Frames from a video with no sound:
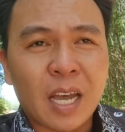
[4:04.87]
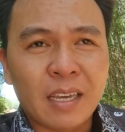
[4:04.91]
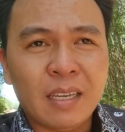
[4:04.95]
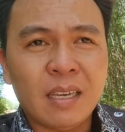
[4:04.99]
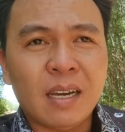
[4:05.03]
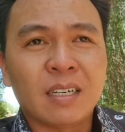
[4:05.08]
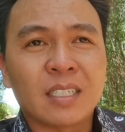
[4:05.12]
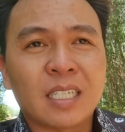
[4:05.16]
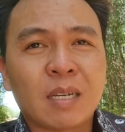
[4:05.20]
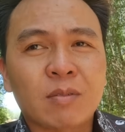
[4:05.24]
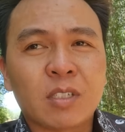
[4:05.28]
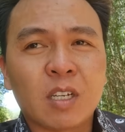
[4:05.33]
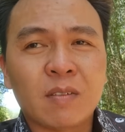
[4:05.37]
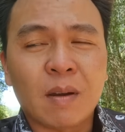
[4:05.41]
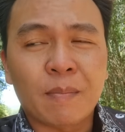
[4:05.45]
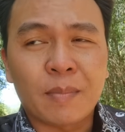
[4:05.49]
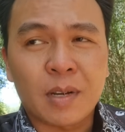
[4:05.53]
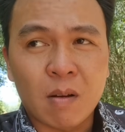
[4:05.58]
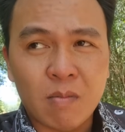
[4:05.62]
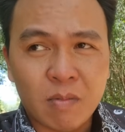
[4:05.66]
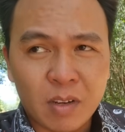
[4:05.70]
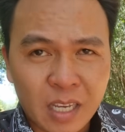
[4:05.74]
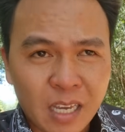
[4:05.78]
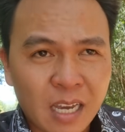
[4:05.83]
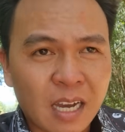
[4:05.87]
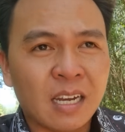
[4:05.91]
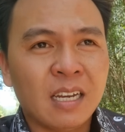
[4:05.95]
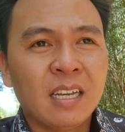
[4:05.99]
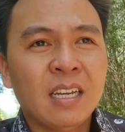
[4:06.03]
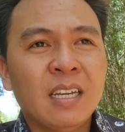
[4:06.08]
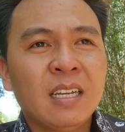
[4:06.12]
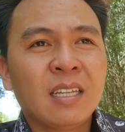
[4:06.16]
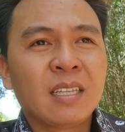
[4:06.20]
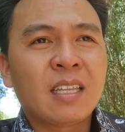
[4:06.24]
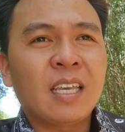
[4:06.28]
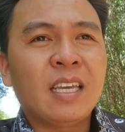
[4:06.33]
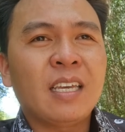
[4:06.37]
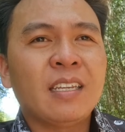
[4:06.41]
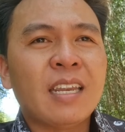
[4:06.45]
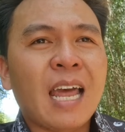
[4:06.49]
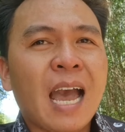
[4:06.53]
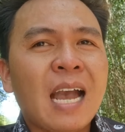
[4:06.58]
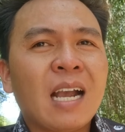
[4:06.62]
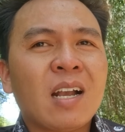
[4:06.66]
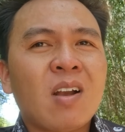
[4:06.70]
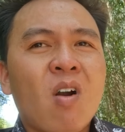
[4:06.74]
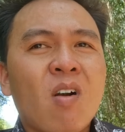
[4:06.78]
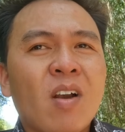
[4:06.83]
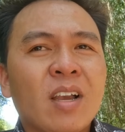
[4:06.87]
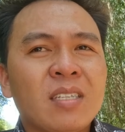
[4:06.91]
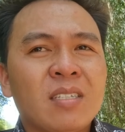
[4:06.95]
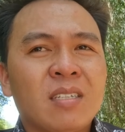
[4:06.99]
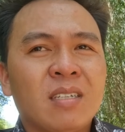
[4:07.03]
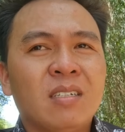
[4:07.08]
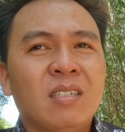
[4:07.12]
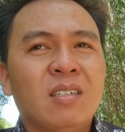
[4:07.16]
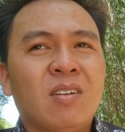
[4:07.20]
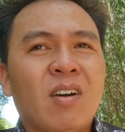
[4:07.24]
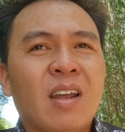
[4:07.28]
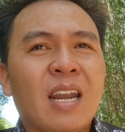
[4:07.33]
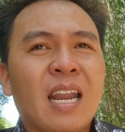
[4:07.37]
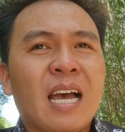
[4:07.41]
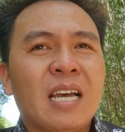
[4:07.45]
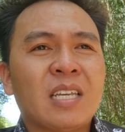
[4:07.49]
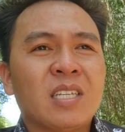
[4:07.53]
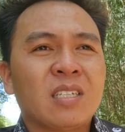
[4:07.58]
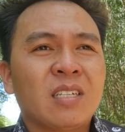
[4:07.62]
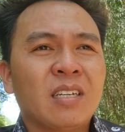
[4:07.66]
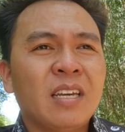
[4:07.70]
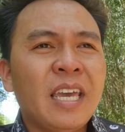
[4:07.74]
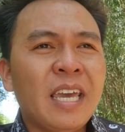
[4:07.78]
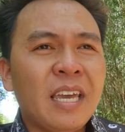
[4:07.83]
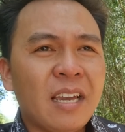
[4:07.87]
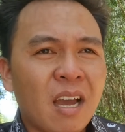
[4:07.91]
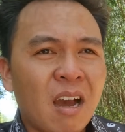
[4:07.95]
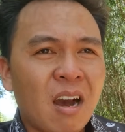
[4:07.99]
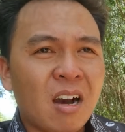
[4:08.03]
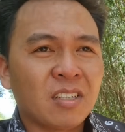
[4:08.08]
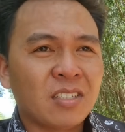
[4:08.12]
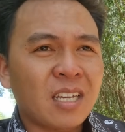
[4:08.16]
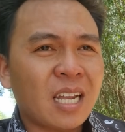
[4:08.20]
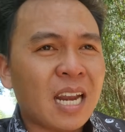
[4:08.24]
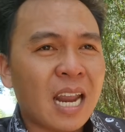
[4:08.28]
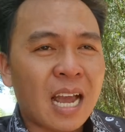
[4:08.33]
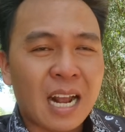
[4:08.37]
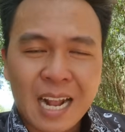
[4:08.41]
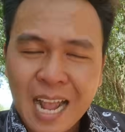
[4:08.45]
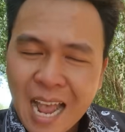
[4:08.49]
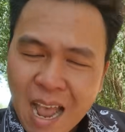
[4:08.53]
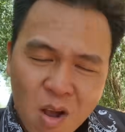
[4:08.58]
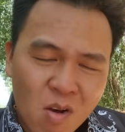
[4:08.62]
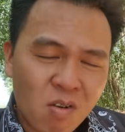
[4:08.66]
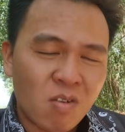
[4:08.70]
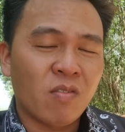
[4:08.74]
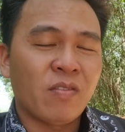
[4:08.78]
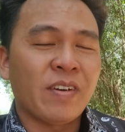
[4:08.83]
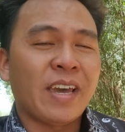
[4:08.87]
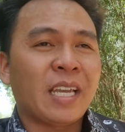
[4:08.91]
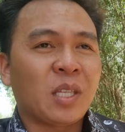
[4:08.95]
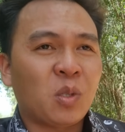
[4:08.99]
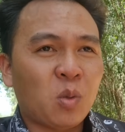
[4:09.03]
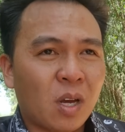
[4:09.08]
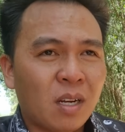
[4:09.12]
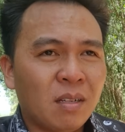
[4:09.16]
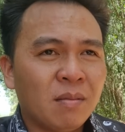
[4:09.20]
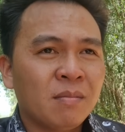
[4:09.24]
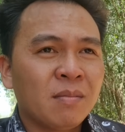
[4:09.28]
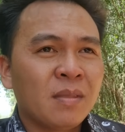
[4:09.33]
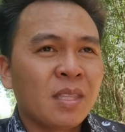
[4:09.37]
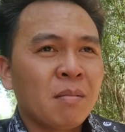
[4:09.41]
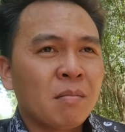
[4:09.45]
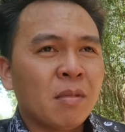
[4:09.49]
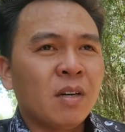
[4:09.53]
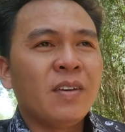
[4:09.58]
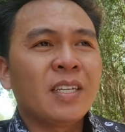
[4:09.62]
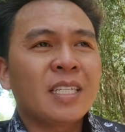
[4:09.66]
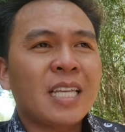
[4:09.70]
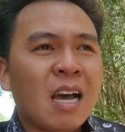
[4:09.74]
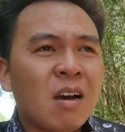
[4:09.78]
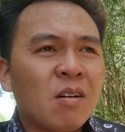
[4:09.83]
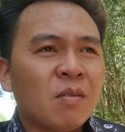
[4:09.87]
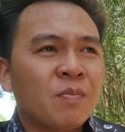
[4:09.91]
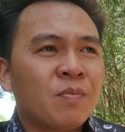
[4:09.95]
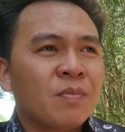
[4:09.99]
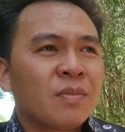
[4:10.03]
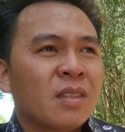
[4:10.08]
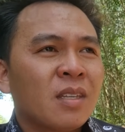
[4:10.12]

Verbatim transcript: thấy ở dòng sông Vàm Cống kia thì đã có cái sự gọi là nghi ngờ rất là cao về anh Tuấn. Bởi vì sao?